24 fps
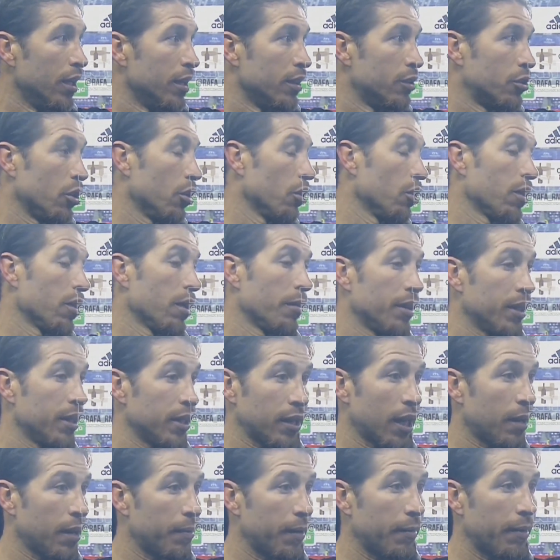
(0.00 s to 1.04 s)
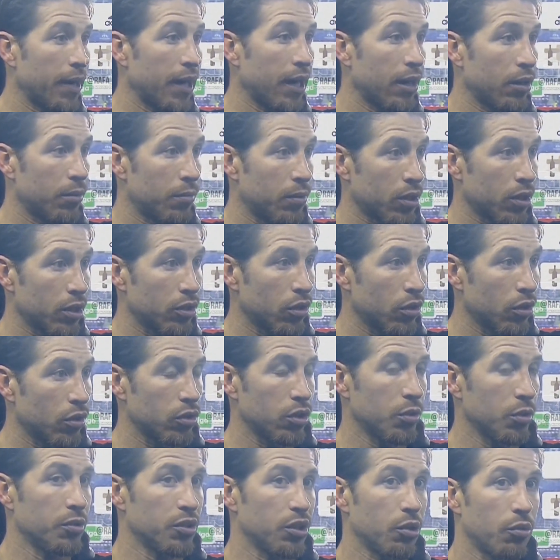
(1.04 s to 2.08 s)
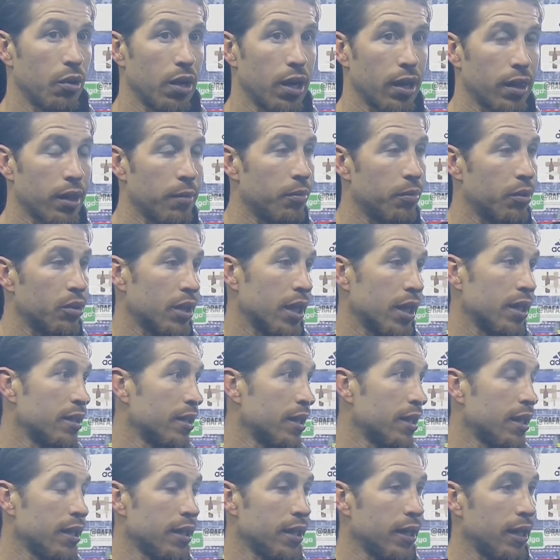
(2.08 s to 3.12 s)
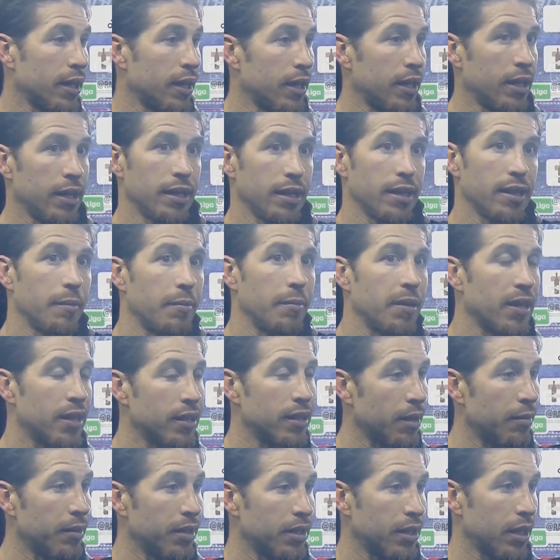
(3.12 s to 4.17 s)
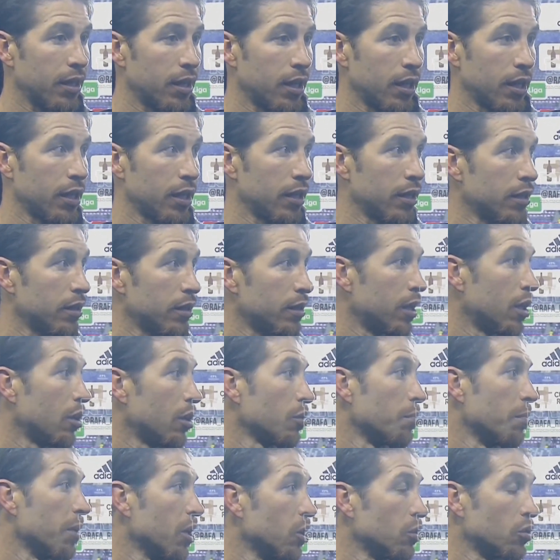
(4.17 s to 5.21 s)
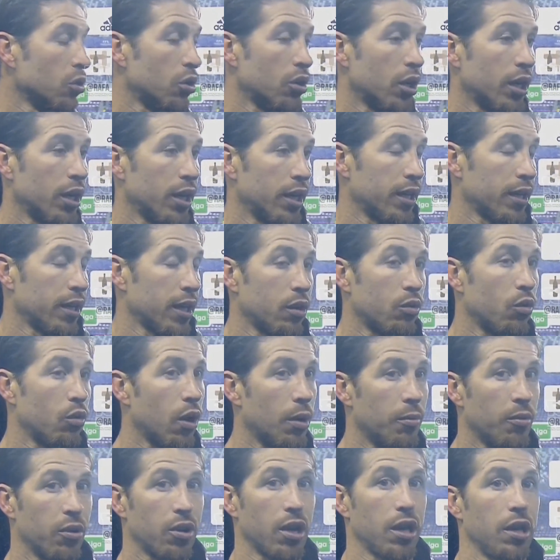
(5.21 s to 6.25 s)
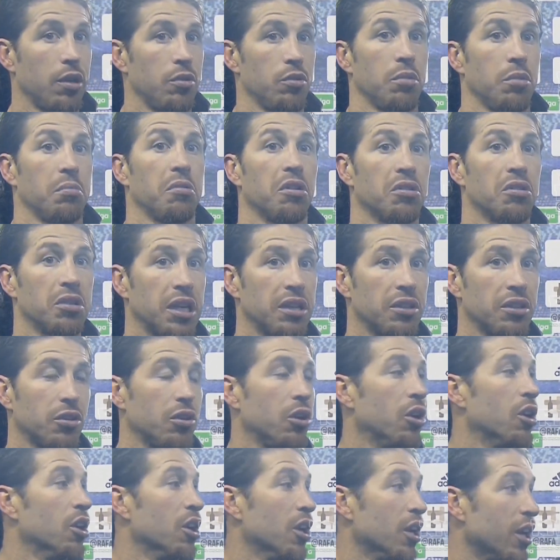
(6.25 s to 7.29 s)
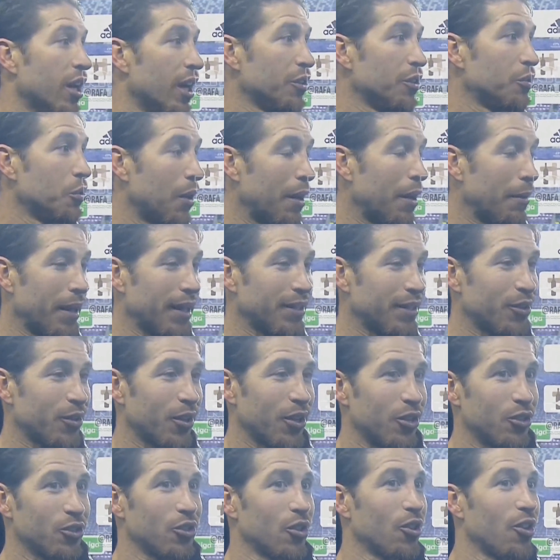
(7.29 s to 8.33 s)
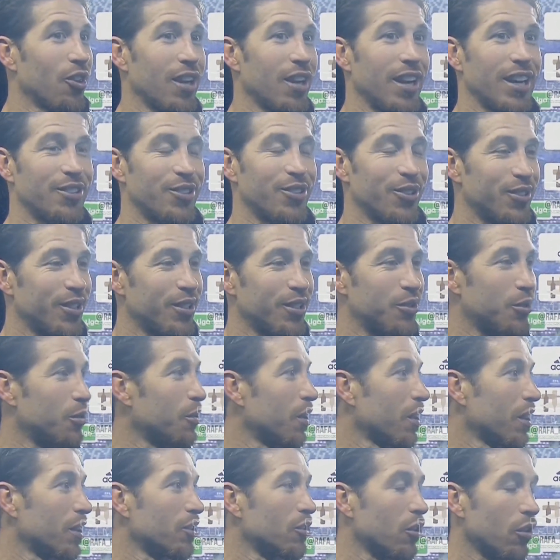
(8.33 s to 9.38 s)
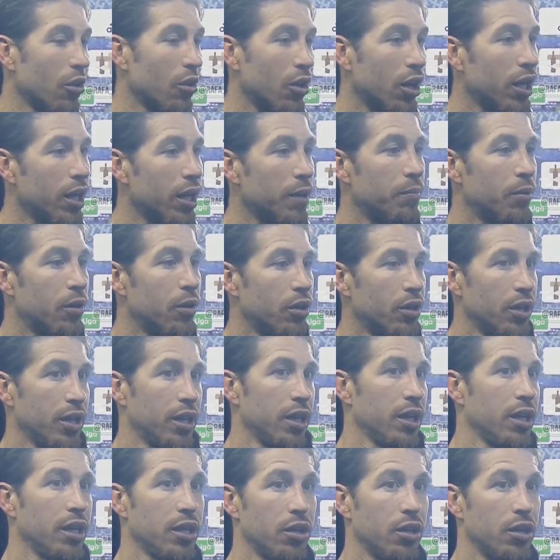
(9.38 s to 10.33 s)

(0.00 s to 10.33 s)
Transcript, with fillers: todos deben de estar preparados porque todos somos iguales de importantes, eh, independientemente de, los minutos que, juguemos cada uno. Por lo tanto, es un abrazo que no solo de Nacho y Sisu, es de todo el equipo y